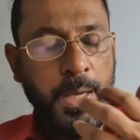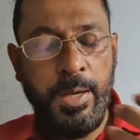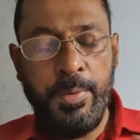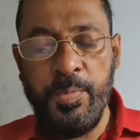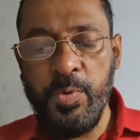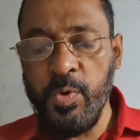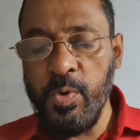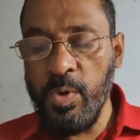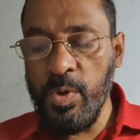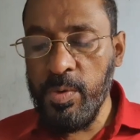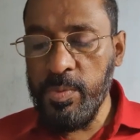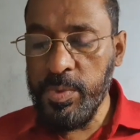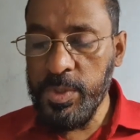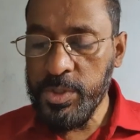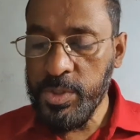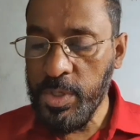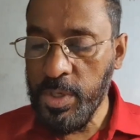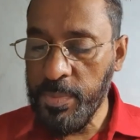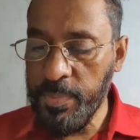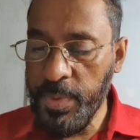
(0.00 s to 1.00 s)
মুঘল
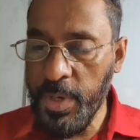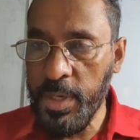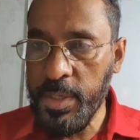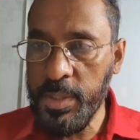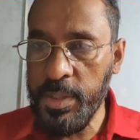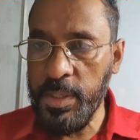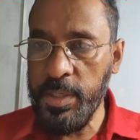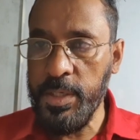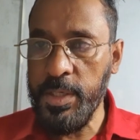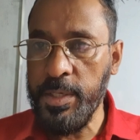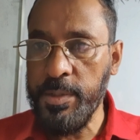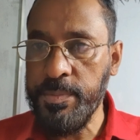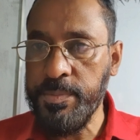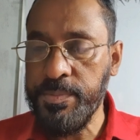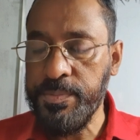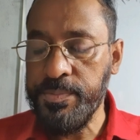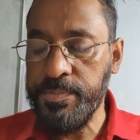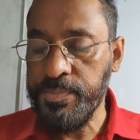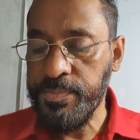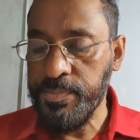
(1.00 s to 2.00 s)
বিজয়ের প্রাককালে
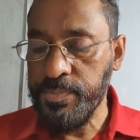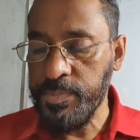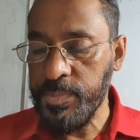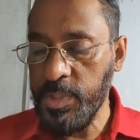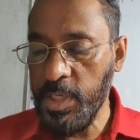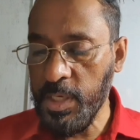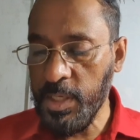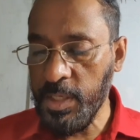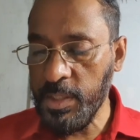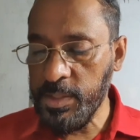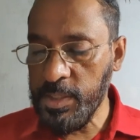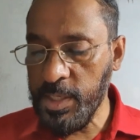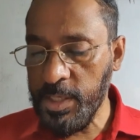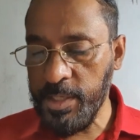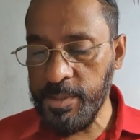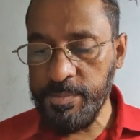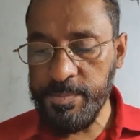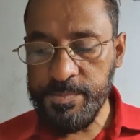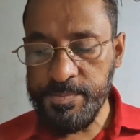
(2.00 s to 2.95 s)
দেখা যায়